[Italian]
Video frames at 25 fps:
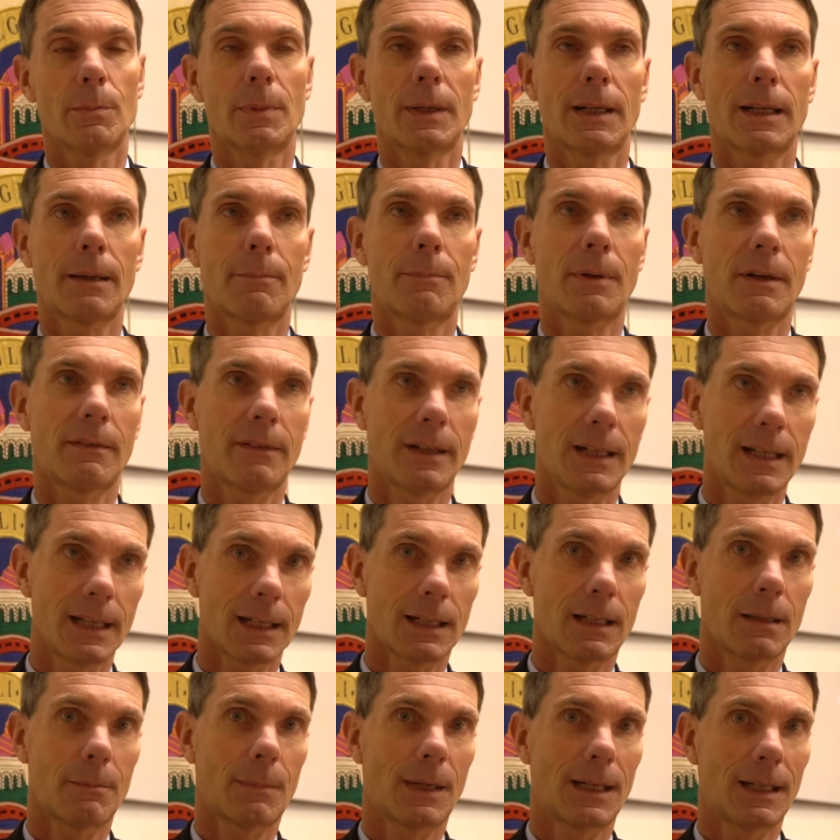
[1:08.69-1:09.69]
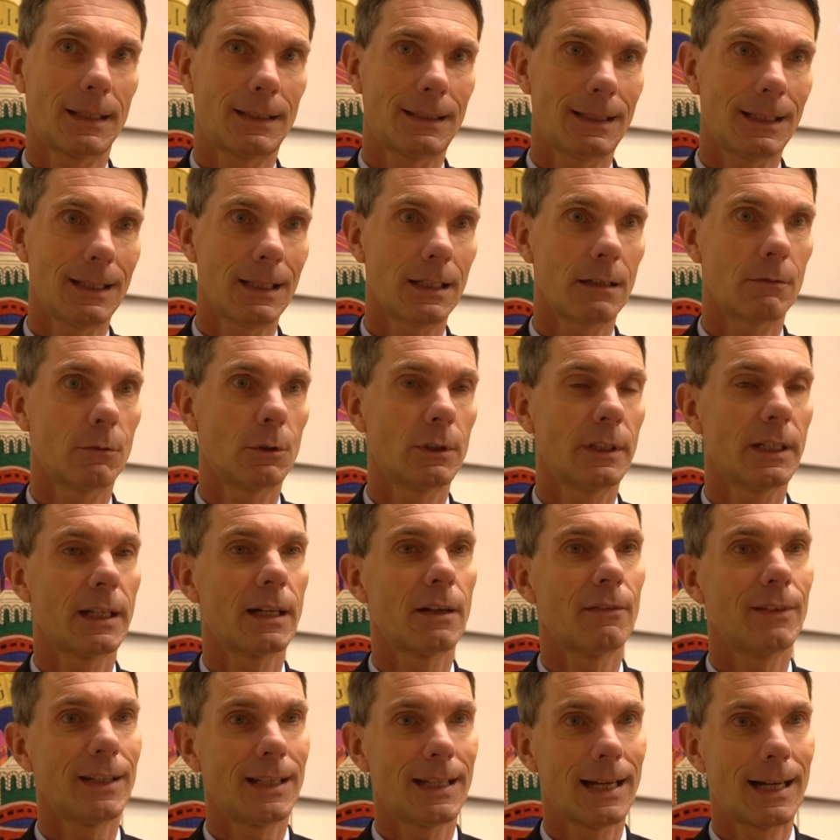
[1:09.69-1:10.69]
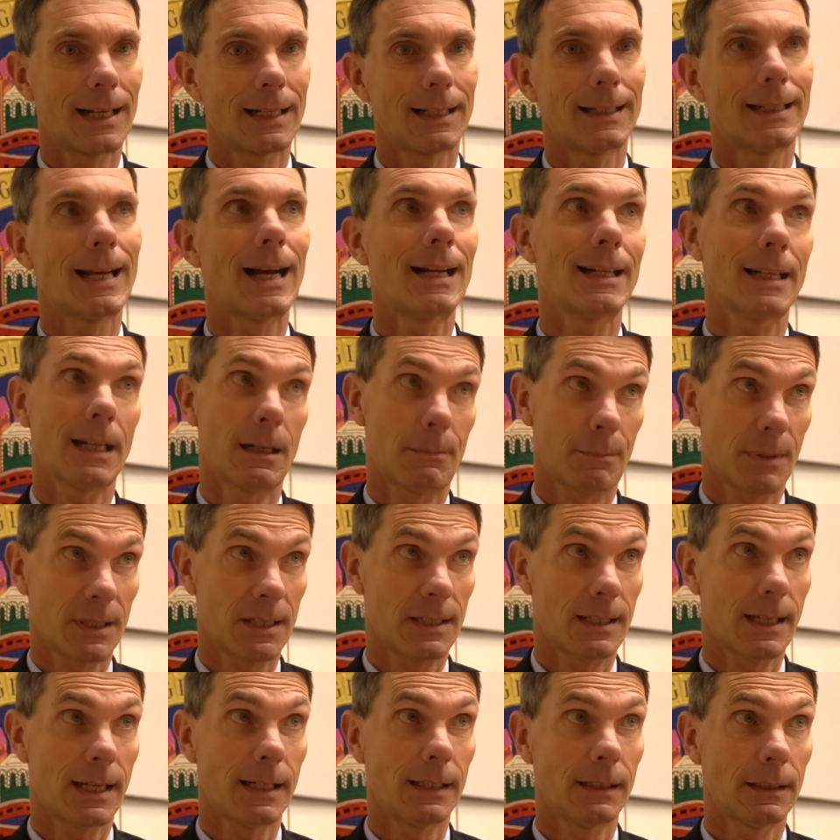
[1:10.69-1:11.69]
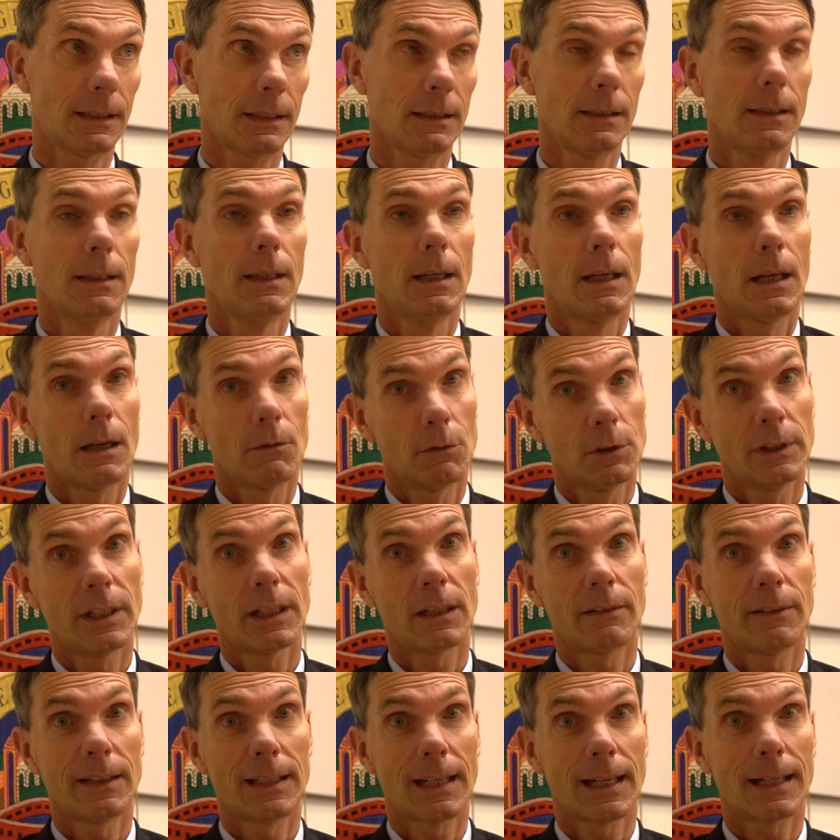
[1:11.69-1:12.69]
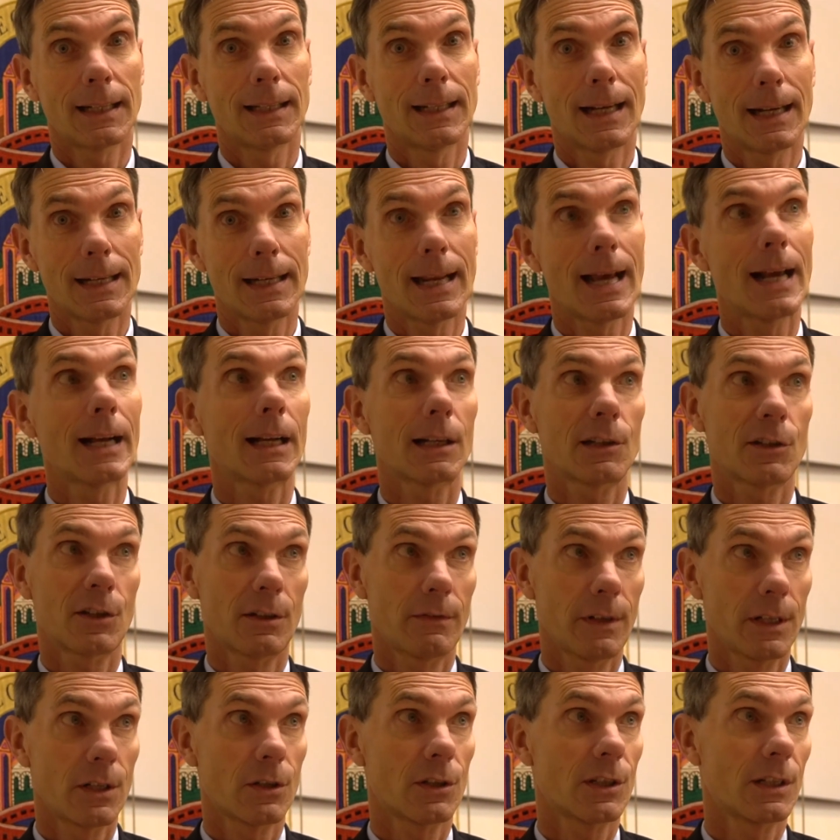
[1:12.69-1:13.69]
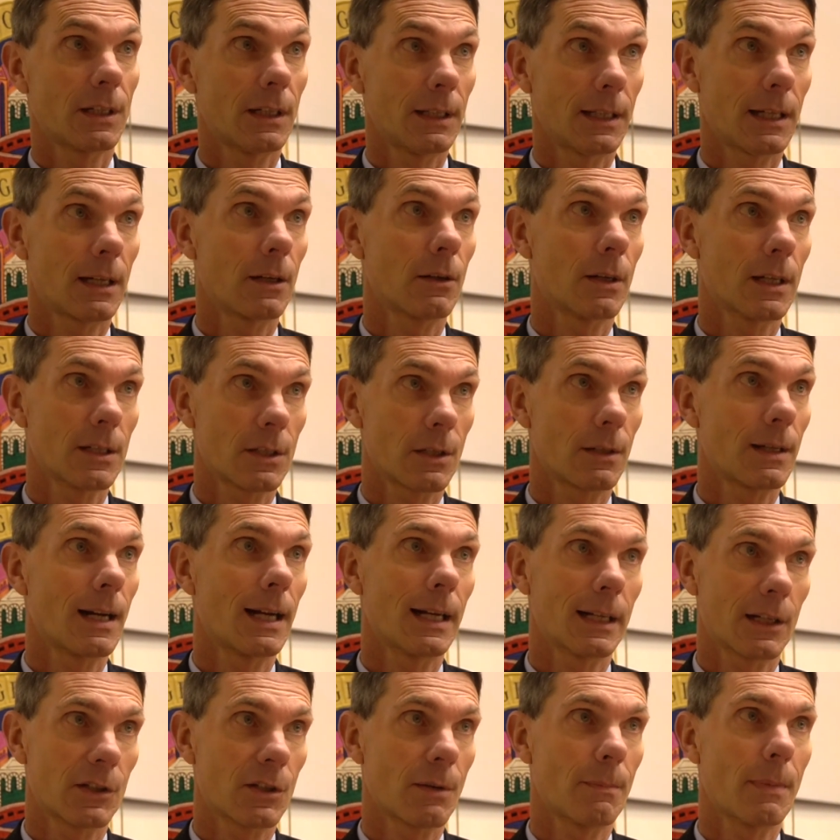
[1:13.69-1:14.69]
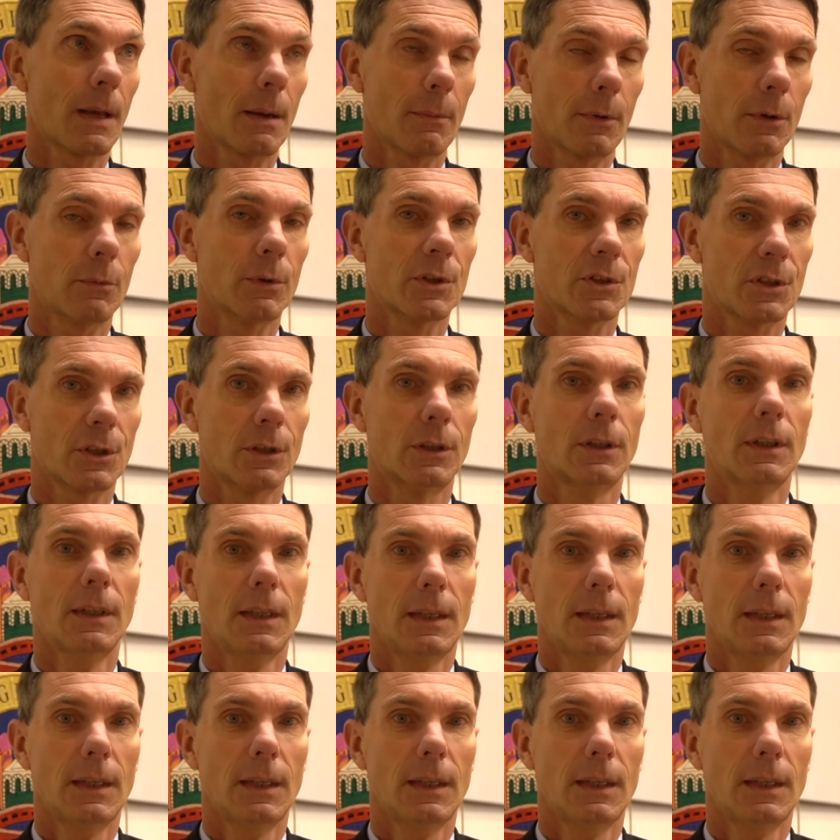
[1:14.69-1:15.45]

perché prevenire le malattie vuol dire evitare danni al paziente e vuol dire evitare danni anche al Servizio Sanitario Nazionale che sappiamo in questo,